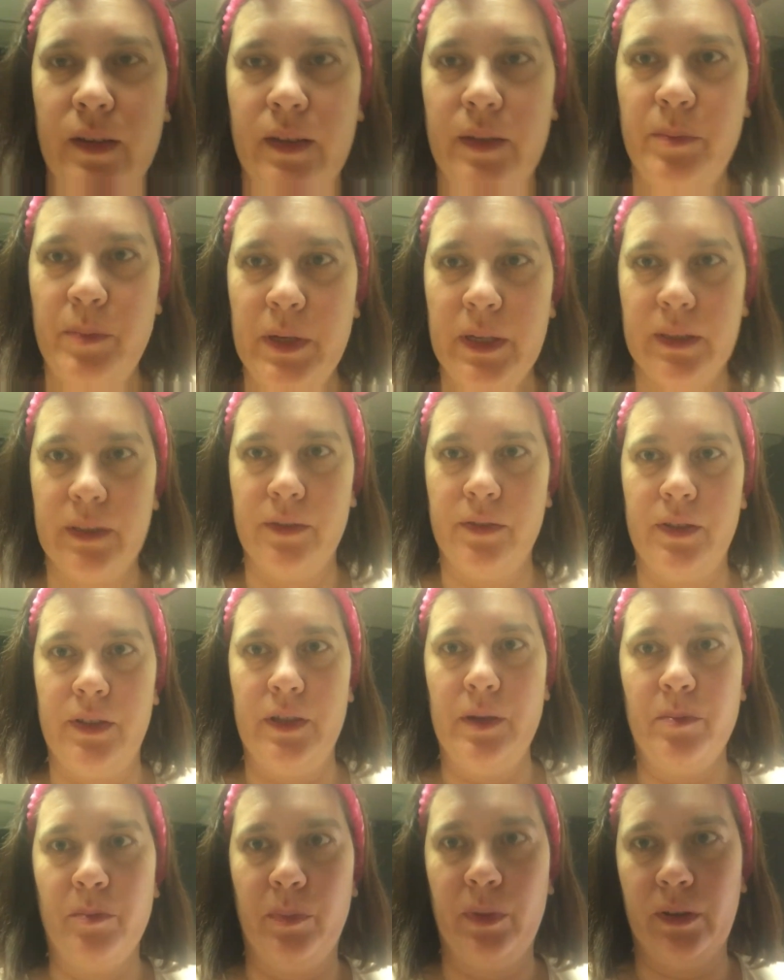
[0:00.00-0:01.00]
Ребята,
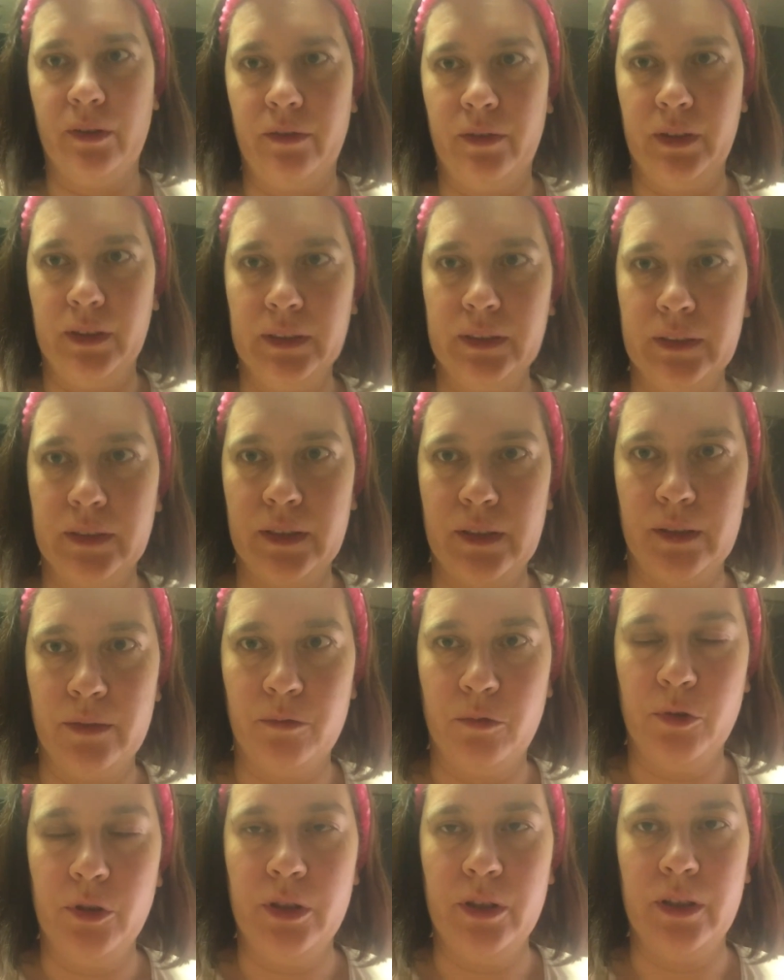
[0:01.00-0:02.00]
всем привет!
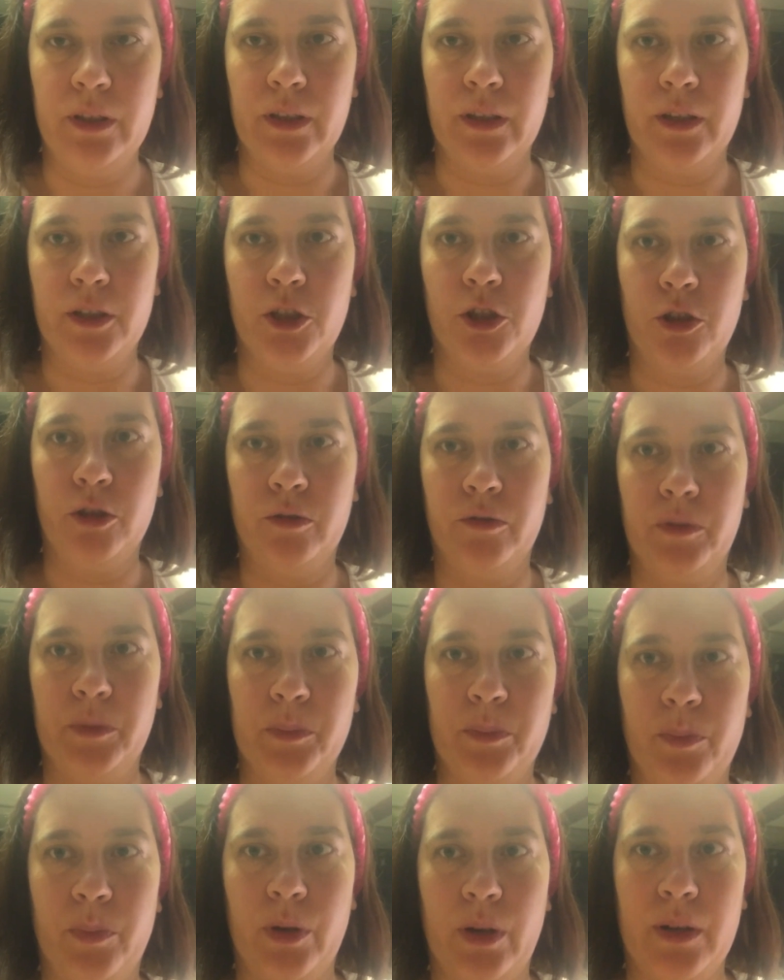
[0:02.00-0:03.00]
Сегодня я решила
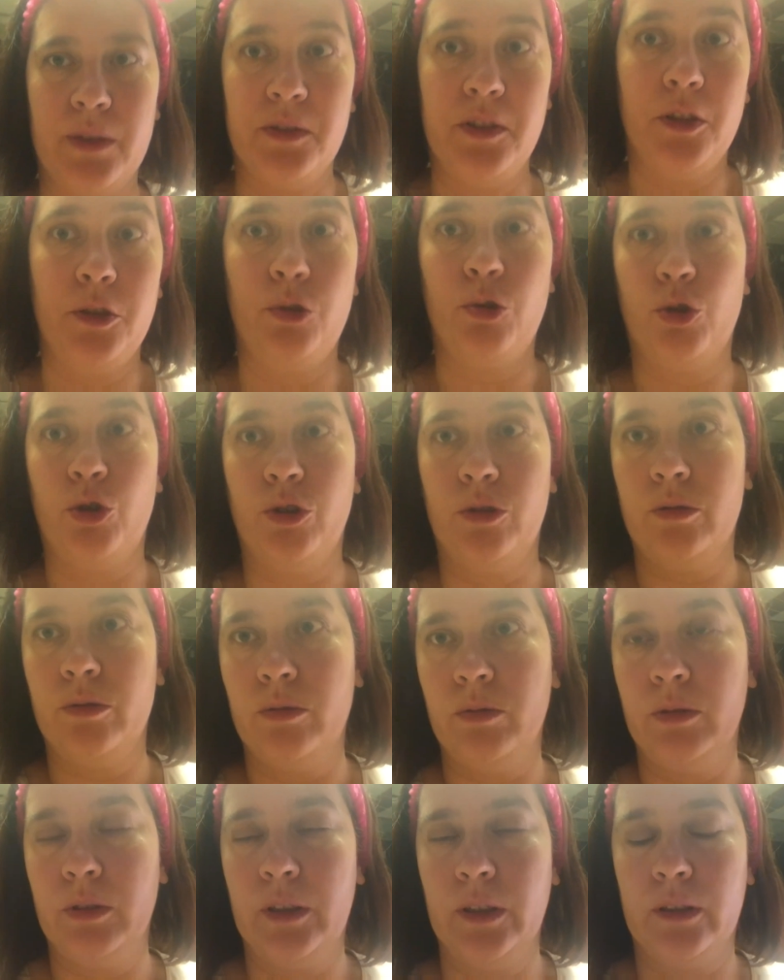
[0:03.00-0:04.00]
вам показать уже
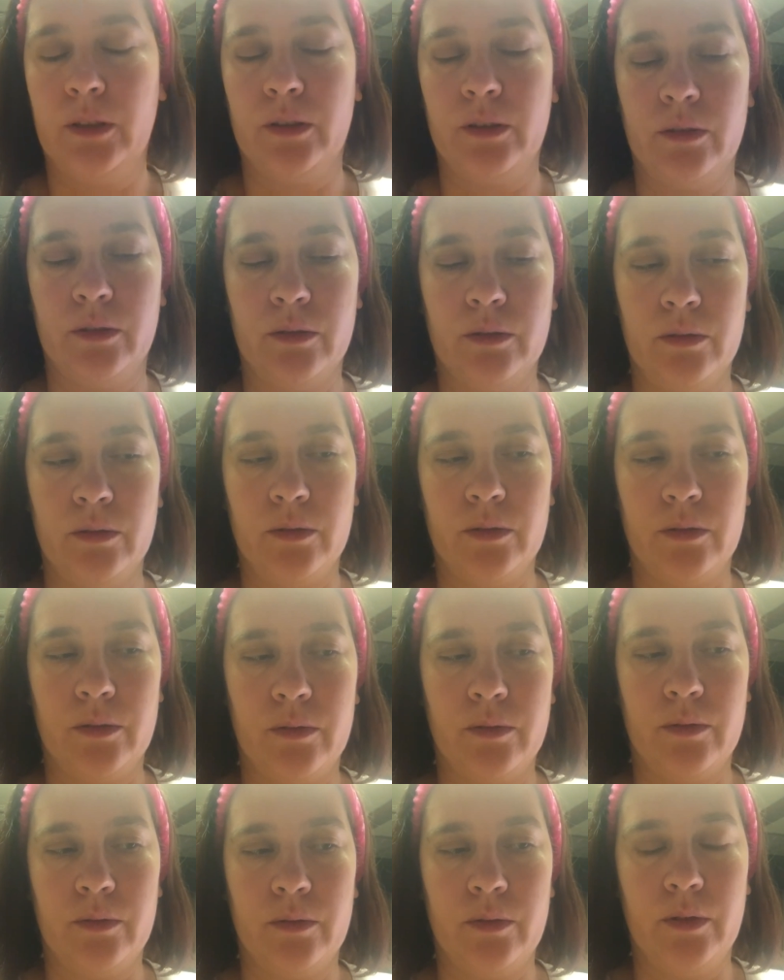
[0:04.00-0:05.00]
результат
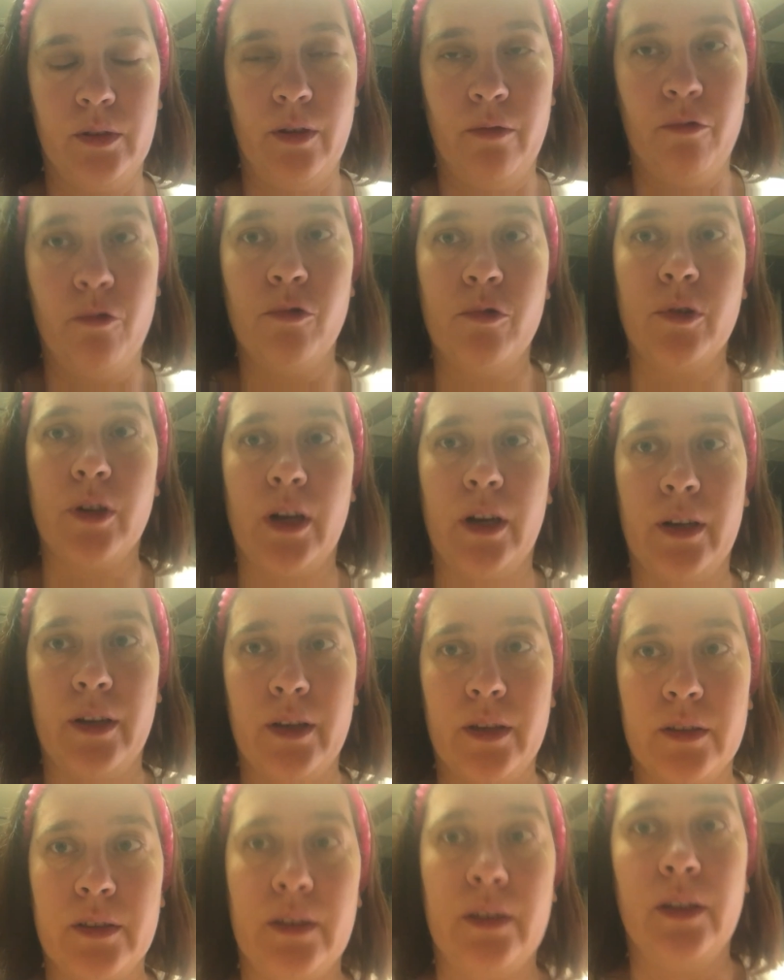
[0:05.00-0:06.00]
того, как
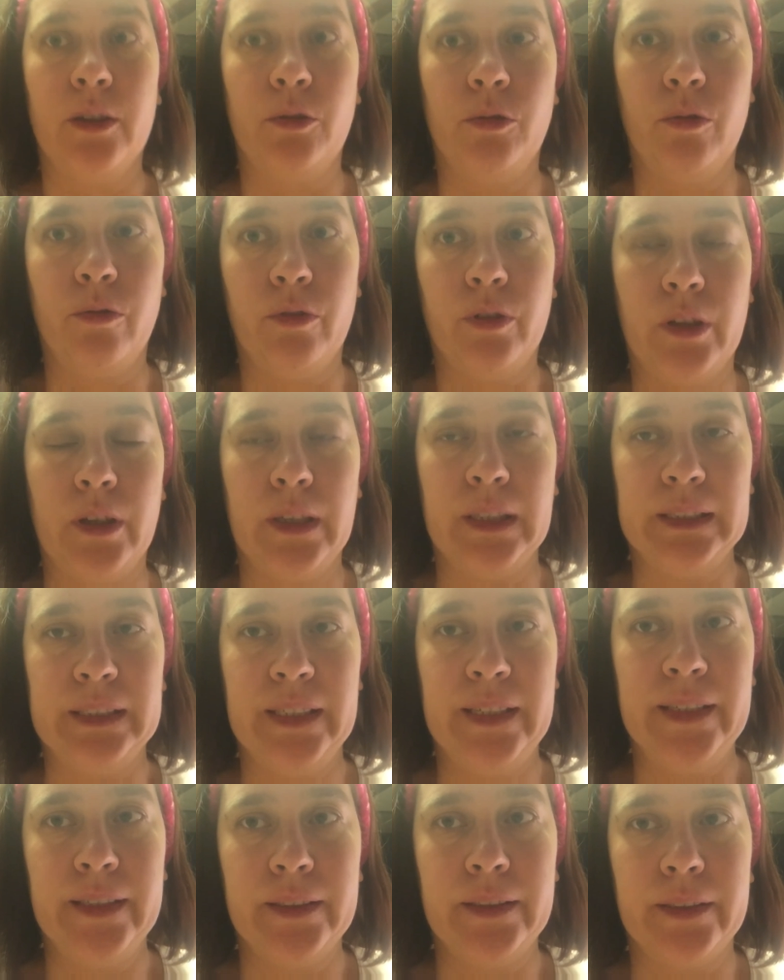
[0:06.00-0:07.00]
я готовила
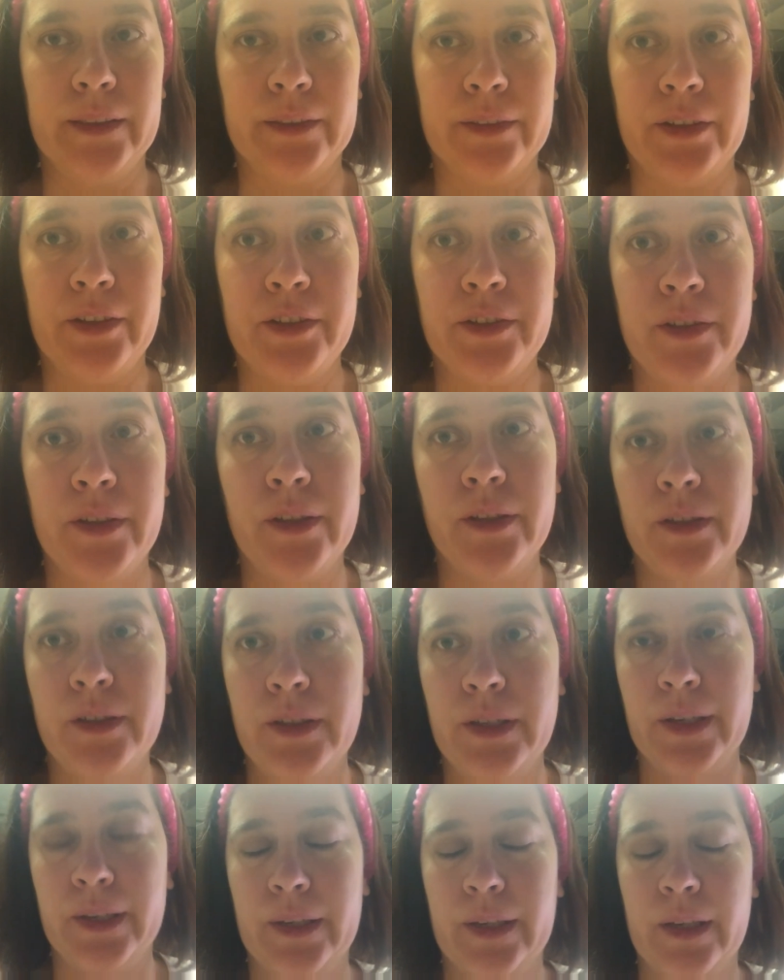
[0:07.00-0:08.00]
котлеты из
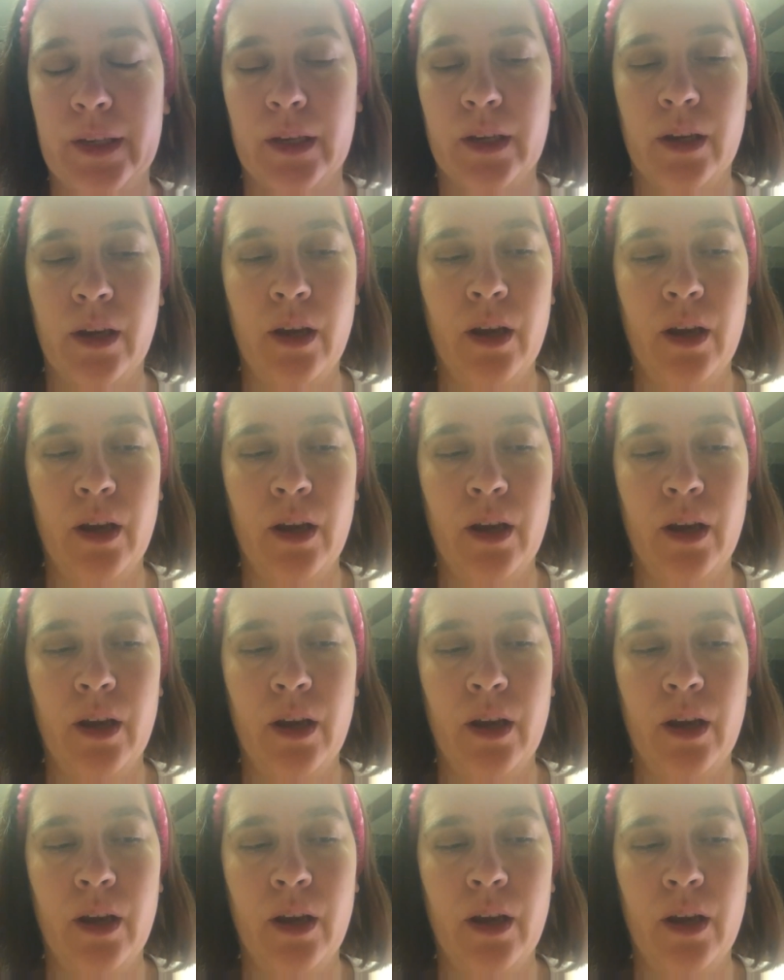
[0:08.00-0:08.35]
индейки.